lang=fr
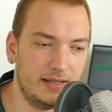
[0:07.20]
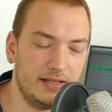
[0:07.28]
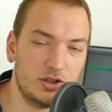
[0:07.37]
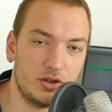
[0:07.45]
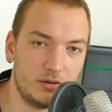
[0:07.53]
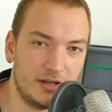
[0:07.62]
des
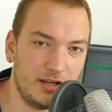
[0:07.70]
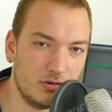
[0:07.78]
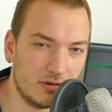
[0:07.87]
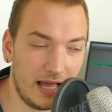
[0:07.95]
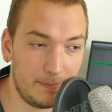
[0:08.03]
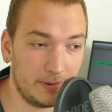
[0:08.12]
gens qui
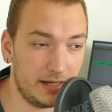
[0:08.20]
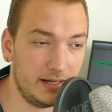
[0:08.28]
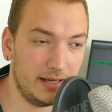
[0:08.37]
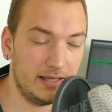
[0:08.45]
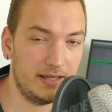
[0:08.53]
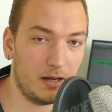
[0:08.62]
ont appris
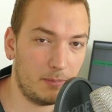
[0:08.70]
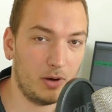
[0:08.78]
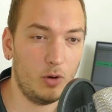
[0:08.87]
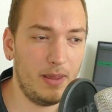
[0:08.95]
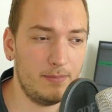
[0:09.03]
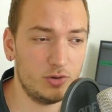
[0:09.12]
la guitare
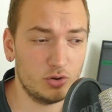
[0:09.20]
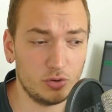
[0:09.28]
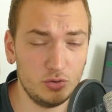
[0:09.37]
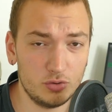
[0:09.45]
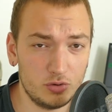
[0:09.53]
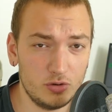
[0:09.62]
par eux-mêmes
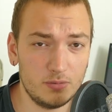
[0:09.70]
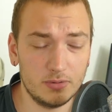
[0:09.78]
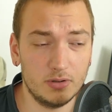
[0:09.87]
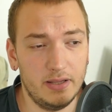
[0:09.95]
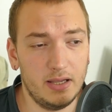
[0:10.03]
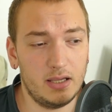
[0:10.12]
sur
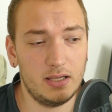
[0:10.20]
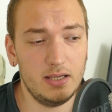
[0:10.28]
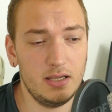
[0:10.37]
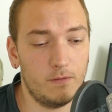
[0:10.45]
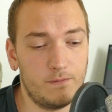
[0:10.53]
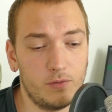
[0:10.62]
YouTube et
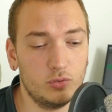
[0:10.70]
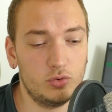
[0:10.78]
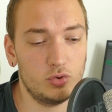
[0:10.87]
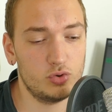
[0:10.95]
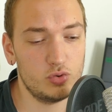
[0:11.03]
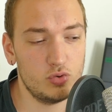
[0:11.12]
qui font
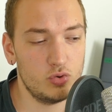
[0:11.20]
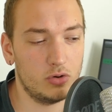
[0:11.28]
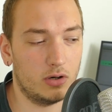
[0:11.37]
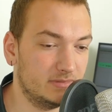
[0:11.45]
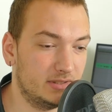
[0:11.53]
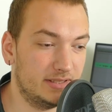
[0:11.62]

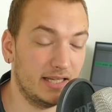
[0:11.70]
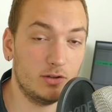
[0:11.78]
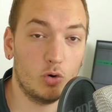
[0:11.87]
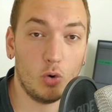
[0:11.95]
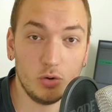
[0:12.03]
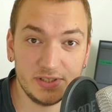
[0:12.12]
toujours cette
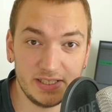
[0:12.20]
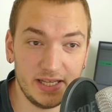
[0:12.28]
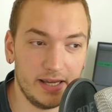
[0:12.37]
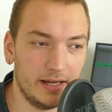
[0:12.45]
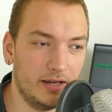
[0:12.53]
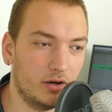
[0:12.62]

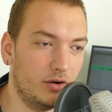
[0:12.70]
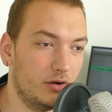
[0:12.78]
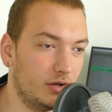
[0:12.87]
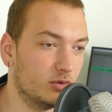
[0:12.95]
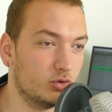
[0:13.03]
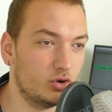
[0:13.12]
grossière
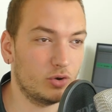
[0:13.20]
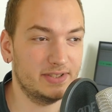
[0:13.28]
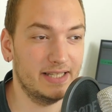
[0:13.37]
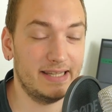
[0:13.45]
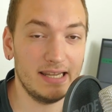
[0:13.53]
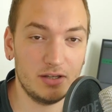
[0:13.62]
erreur, qui ont toujours
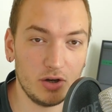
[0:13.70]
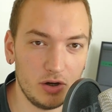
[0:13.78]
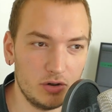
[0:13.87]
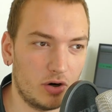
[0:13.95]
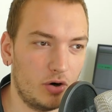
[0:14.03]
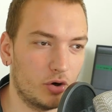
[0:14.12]
cet
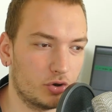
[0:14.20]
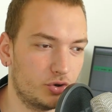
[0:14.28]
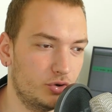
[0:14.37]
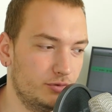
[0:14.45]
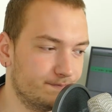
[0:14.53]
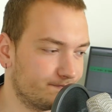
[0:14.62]
écueil dans leur
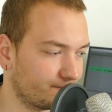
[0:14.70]
jeu.